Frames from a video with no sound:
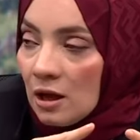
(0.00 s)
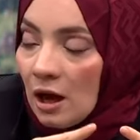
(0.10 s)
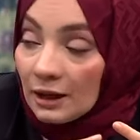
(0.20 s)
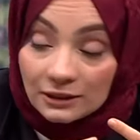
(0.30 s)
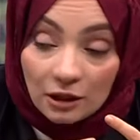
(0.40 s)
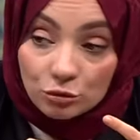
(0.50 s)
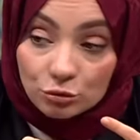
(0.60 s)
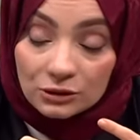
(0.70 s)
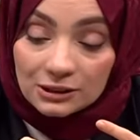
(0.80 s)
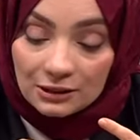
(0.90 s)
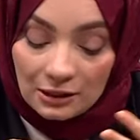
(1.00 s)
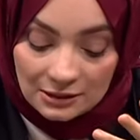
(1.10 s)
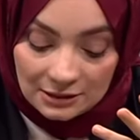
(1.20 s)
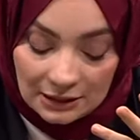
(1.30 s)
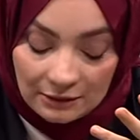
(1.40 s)
Hatta şunu
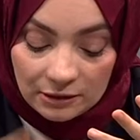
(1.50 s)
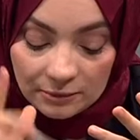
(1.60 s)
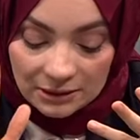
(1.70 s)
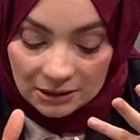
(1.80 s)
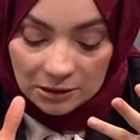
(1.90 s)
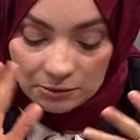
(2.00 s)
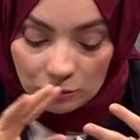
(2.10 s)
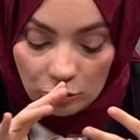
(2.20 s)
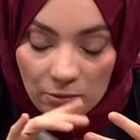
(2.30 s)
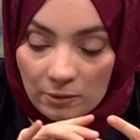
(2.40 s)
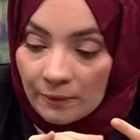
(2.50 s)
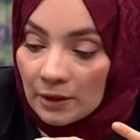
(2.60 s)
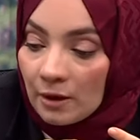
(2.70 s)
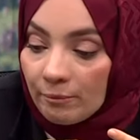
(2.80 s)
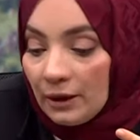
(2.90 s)
hissedersiniz, evli misiniz bilmiyorum ama
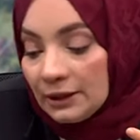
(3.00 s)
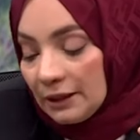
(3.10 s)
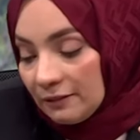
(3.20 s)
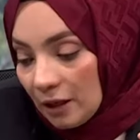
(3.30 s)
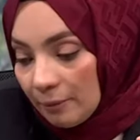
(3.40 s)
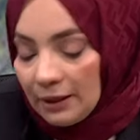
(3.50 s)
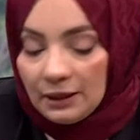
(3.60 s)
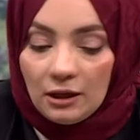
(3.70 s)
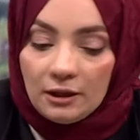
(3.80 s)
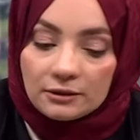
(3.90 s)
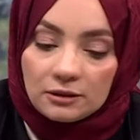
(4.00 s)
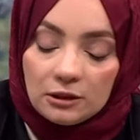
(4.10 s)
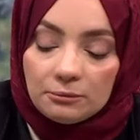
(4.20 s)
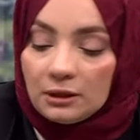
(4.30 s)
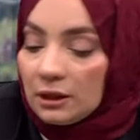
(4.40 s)
ben evlenmeye layık
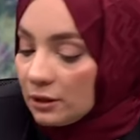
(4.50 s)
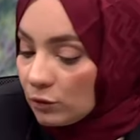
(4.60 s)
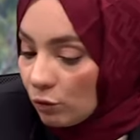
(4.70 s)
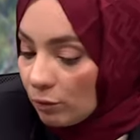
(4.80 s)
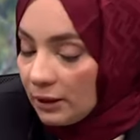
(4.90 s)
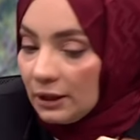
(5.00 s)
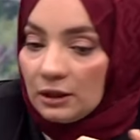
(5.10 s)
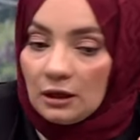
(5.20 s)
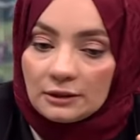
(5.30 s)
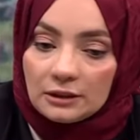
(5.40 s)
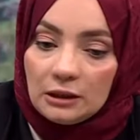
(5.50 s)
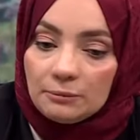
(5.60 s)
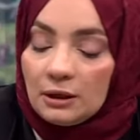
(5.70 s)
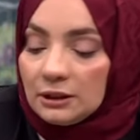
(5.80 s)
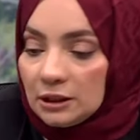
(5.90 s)
değilim, ben anne olmaya layık
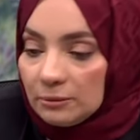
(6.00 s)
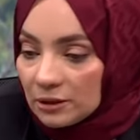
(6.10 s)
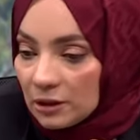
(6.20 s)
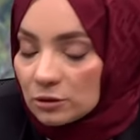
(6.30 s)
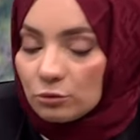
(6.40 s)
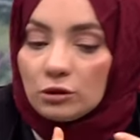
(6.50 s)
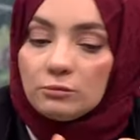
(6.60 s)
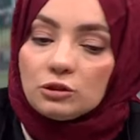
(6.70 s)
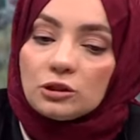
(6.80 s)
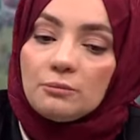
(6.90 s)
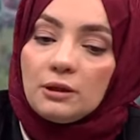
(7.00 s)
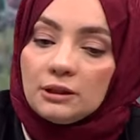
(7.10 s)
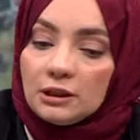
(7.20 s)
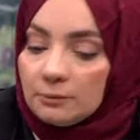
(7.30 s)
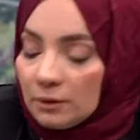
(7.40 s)
değilim, ben iyi bir kadın olamayacağım, ben
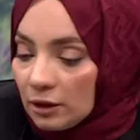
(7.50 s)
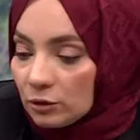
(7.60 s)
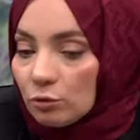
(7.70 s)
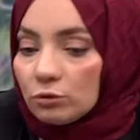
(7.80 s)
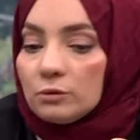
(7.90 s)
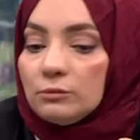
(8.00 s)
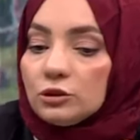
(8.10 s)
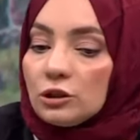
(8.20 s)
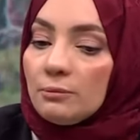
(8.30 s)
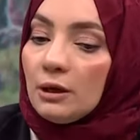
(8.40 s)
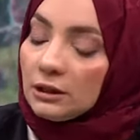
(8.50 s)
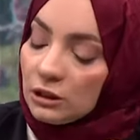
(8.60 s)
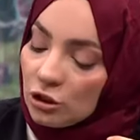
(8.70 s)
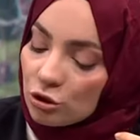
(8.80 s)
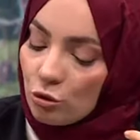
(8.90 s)
iyi bir anne olamayacağım, ben
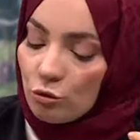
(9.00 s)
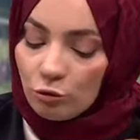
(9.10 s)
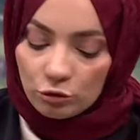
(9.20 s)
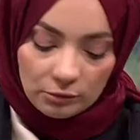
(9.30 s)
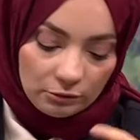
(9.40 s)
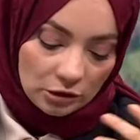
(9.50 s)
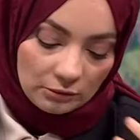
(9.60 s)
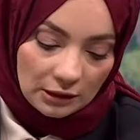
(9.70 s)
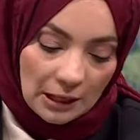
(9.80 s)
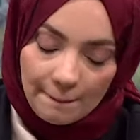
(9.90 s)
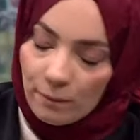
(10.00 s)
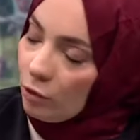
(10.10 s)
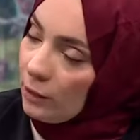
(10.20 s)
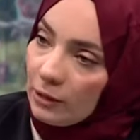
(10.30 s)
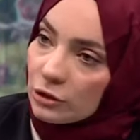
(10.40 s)
iyi şöyle olamayacağım. Yani hep
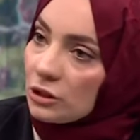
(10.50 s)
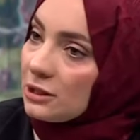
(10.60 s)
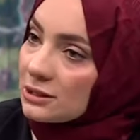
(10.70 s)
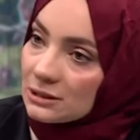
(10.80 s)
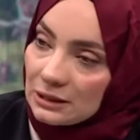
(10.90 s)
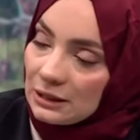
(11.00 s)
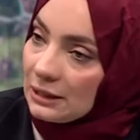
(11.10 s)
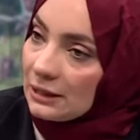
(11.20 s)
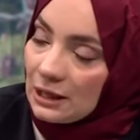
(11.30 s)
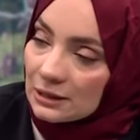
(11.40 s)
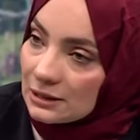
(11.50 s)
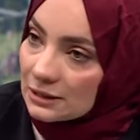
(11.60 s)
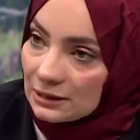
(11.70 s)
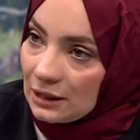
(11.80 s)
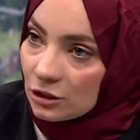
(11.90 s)
böyle başlarsınız
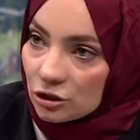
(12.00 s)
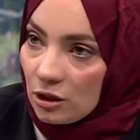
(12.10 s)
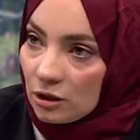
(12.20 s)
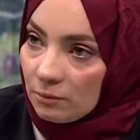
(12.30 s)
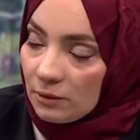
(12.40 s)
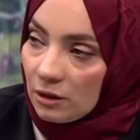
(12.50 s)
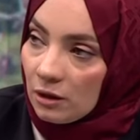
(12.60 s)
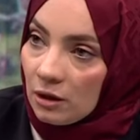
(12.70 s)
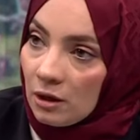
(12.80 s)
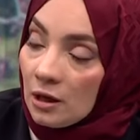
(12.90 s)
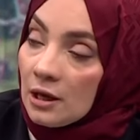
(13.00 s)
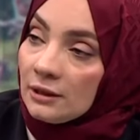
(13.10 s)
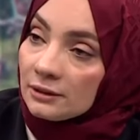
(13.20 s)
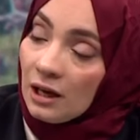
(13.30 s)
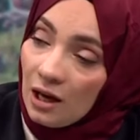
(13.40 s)
kendinizi aşağılamaya.
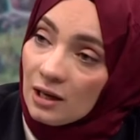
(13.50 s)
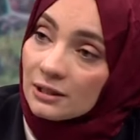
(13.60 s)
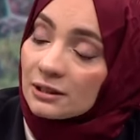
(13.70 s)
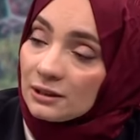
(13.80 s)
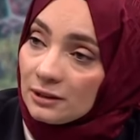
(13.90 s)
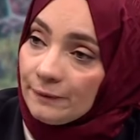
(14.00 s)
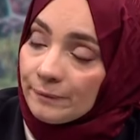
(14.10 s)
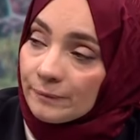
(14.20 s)
Ta ki